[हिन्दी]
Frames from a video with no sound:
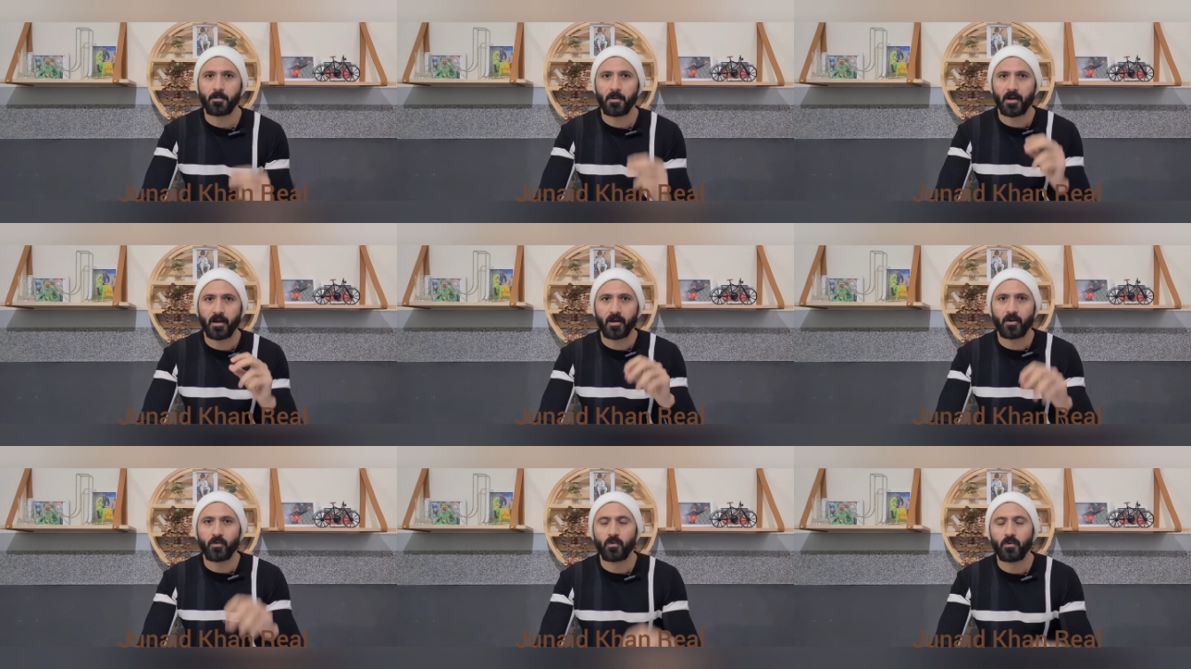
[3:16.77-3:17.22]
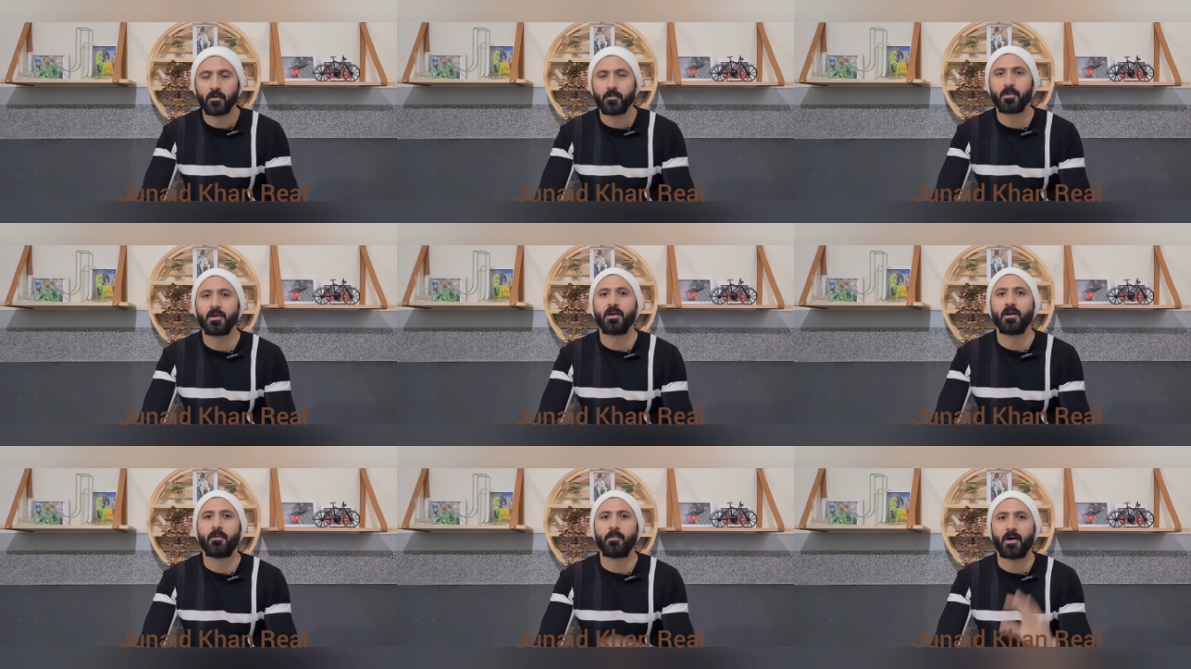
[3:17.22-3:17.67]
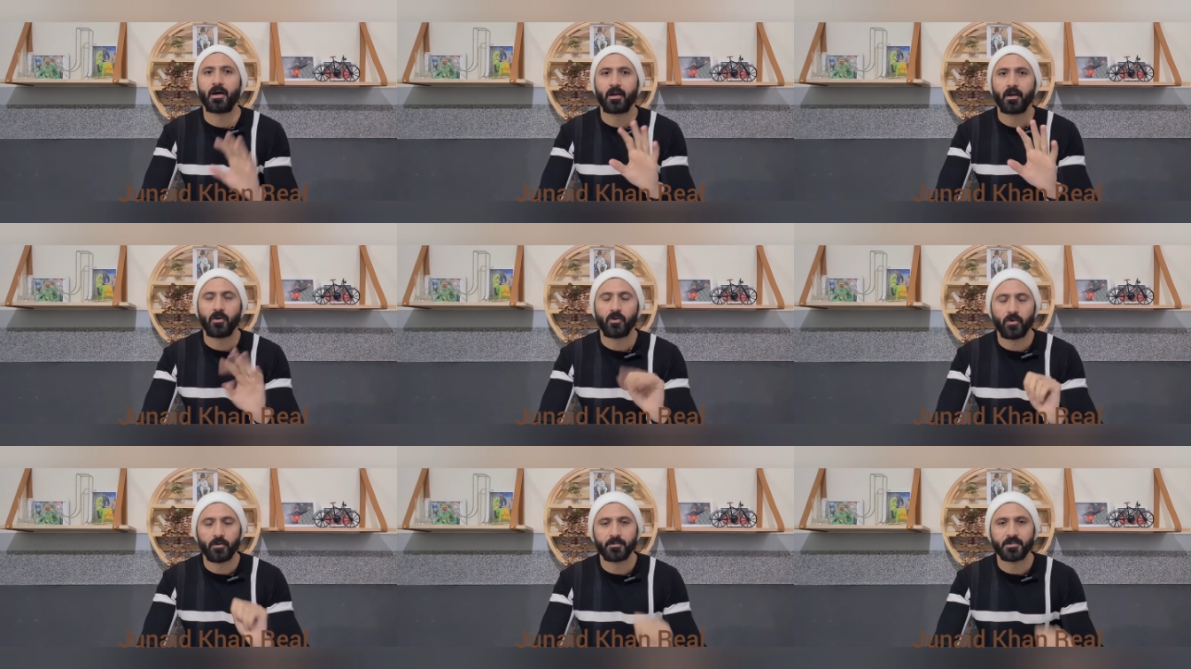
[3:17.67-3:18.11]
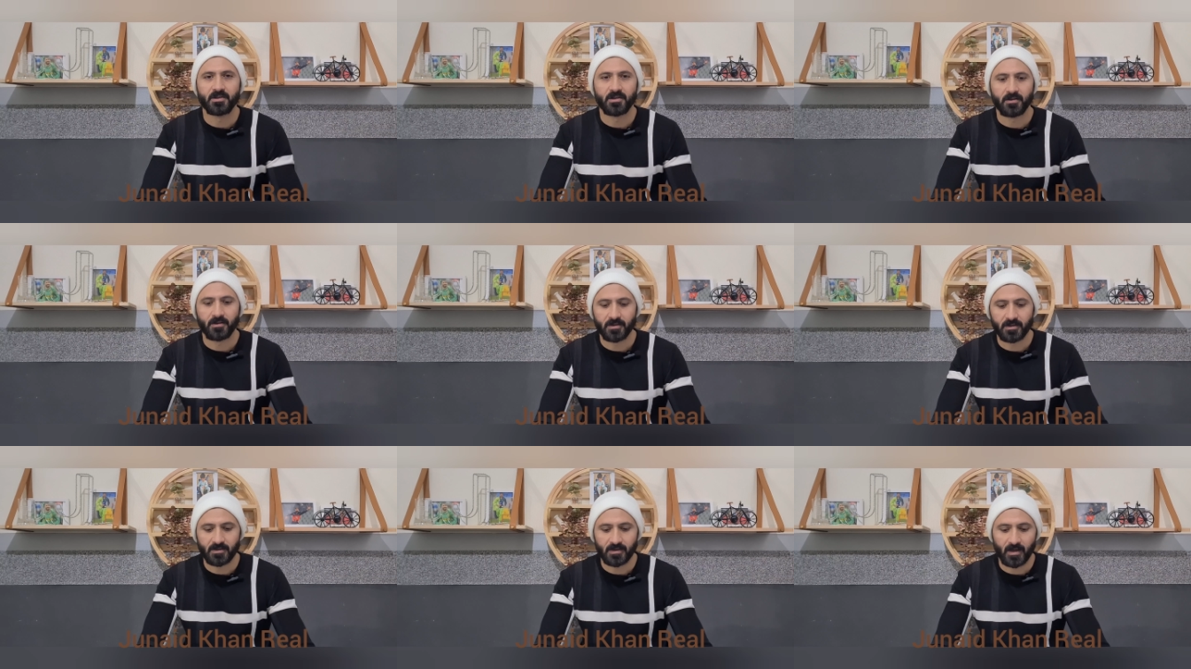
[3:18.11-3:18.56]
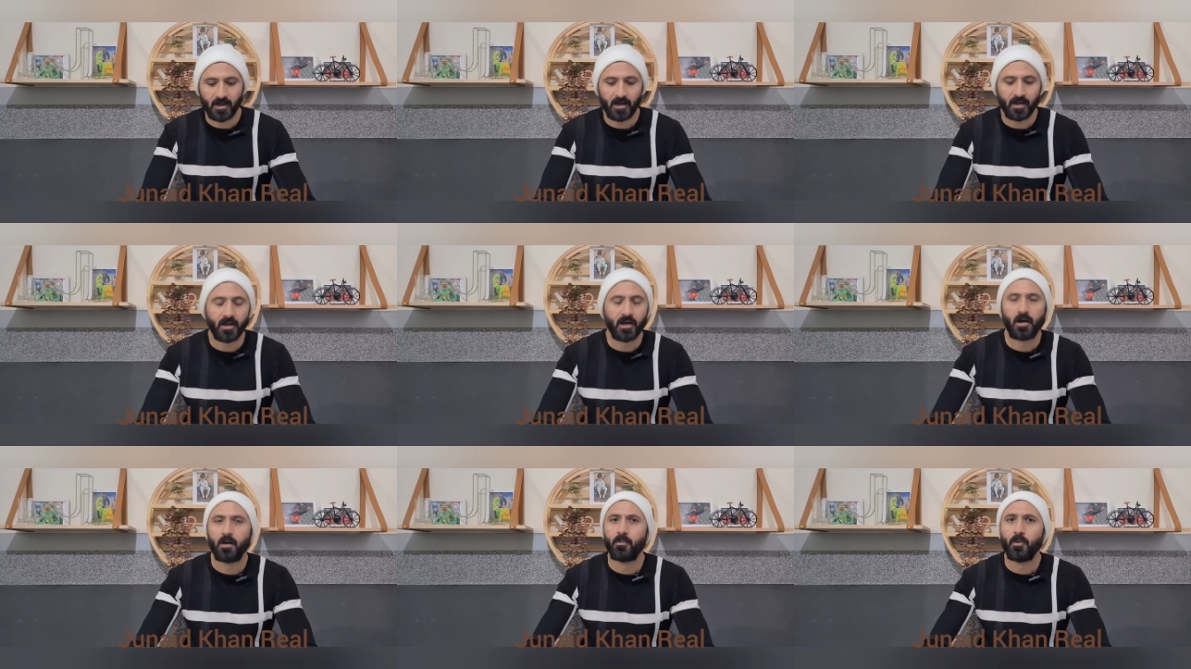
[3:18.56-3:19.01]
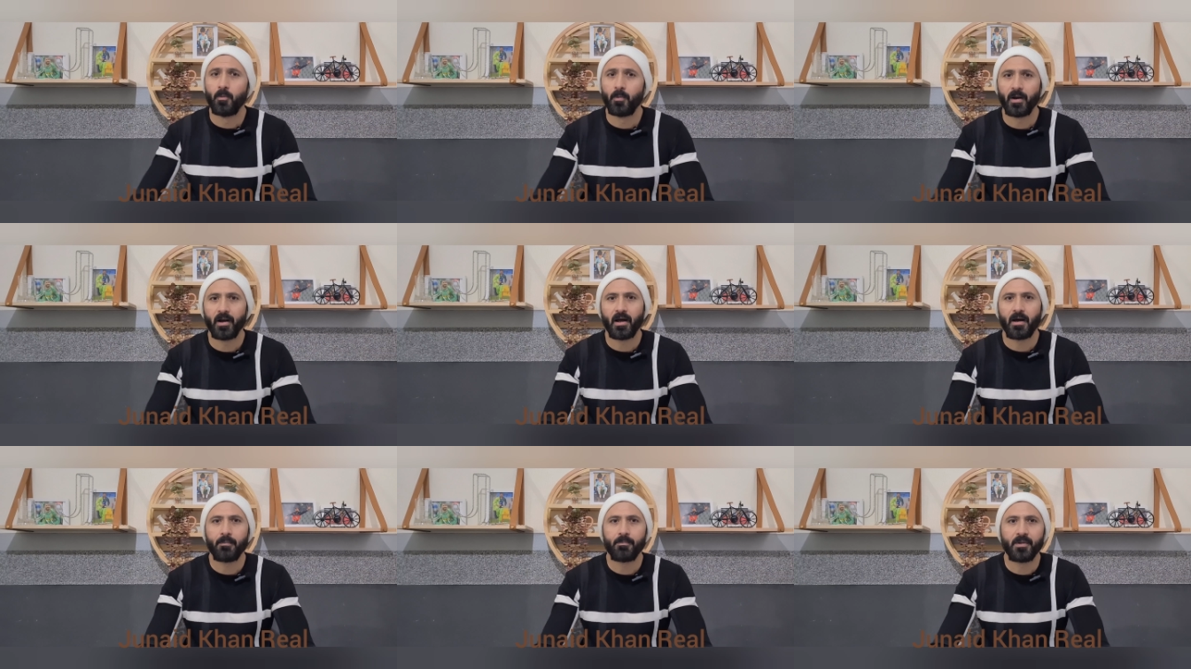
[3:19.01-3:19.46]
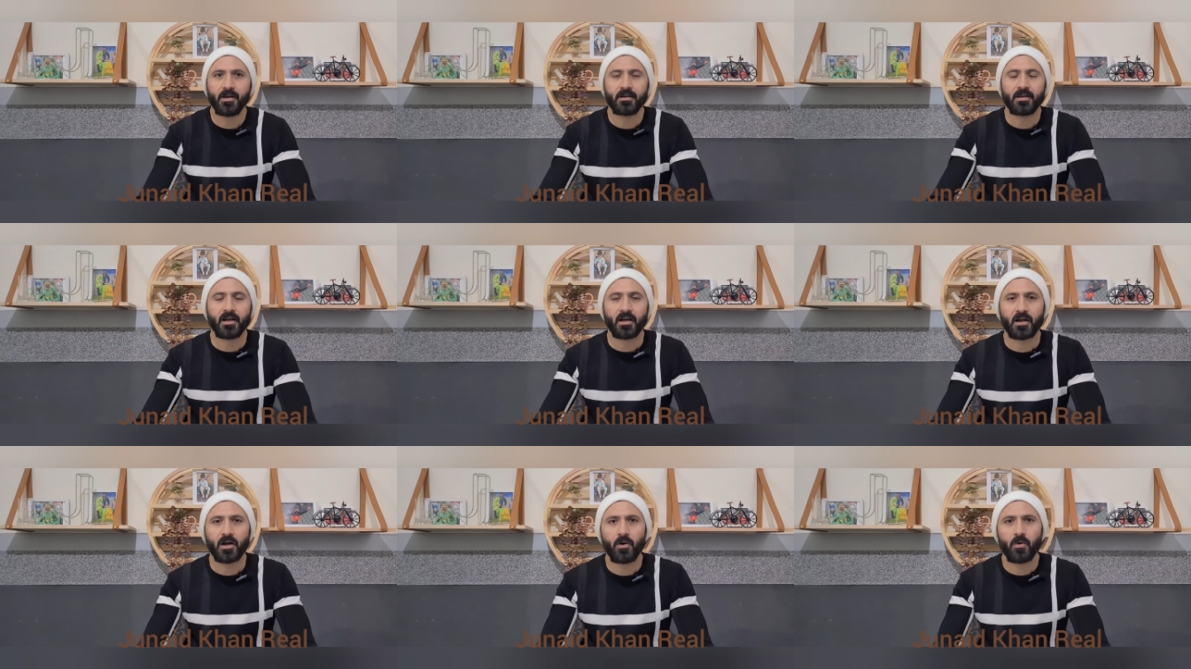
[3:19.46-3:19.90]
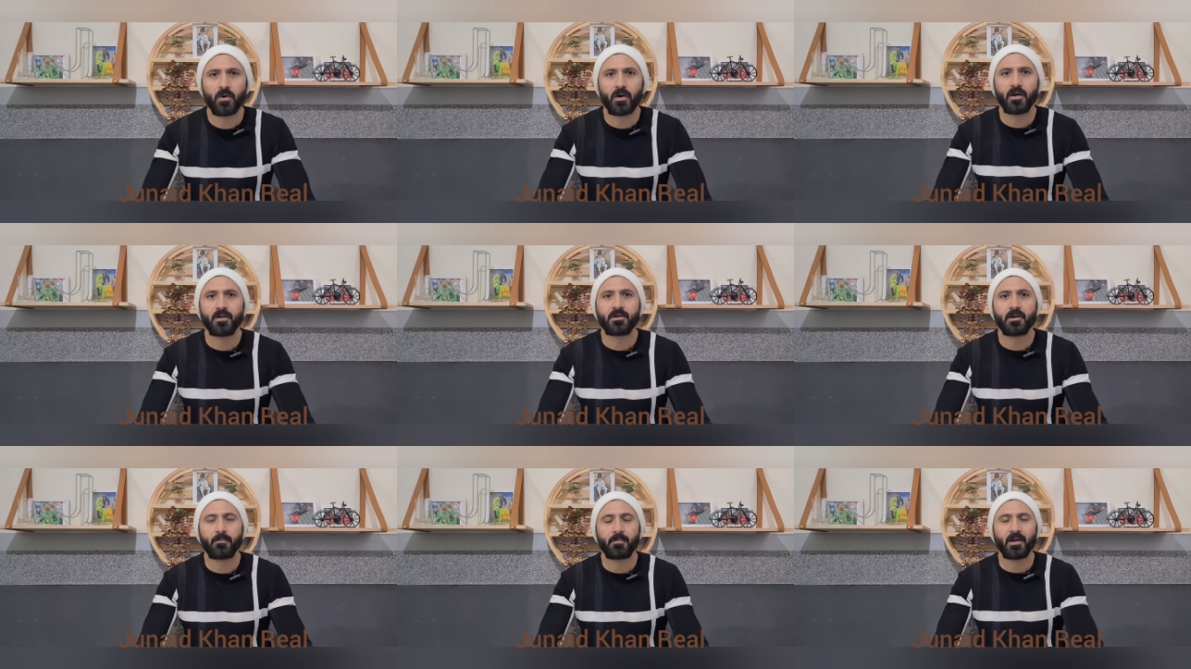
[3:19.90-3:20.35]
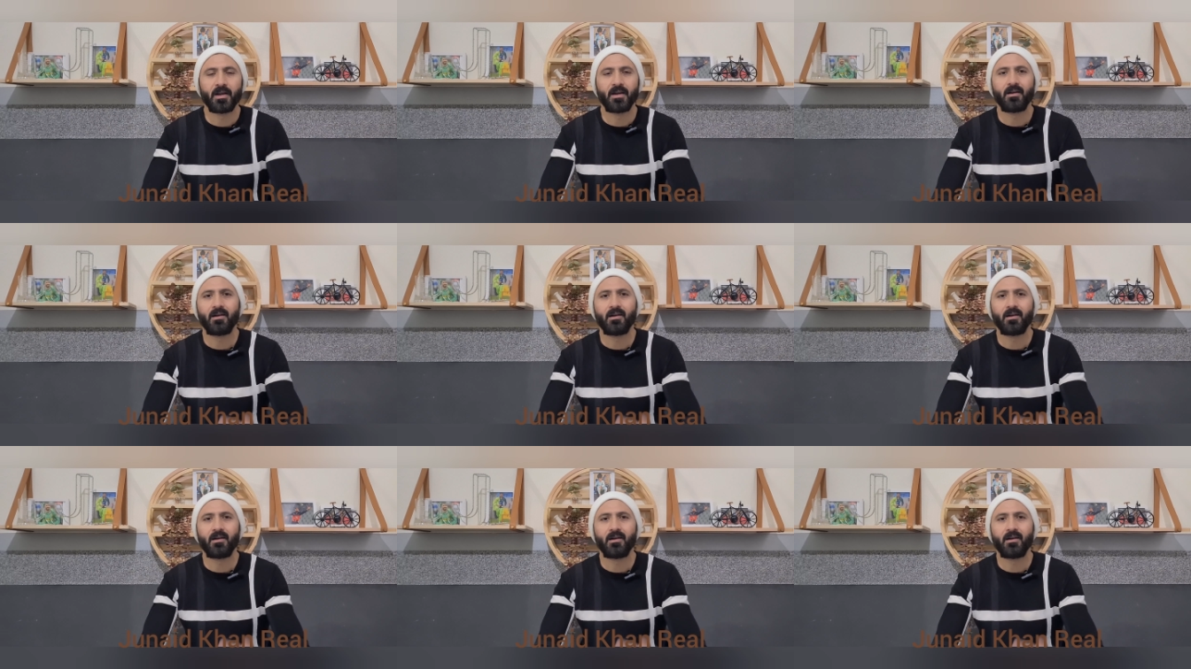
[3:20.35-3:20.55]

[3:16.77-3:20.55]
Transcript: प्लेयर वो भी हमारे होम सीरीज के लिए अमूमन आपने देखा होगा जब